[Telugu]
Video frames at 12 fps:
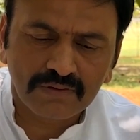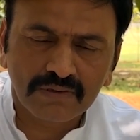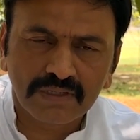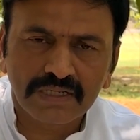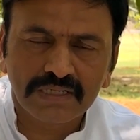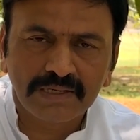
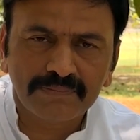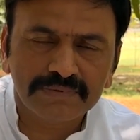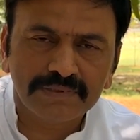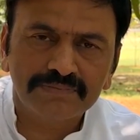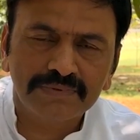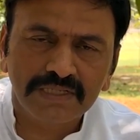ఒక్కొక్కరికి
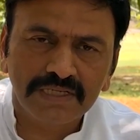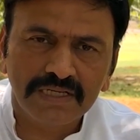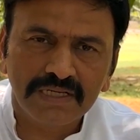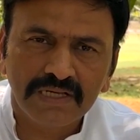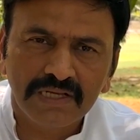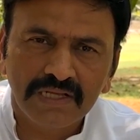అప్పచెప్తే
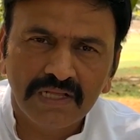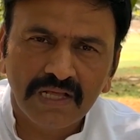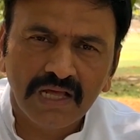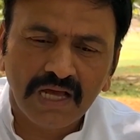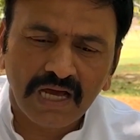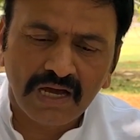
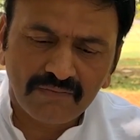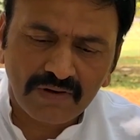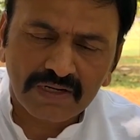ఆ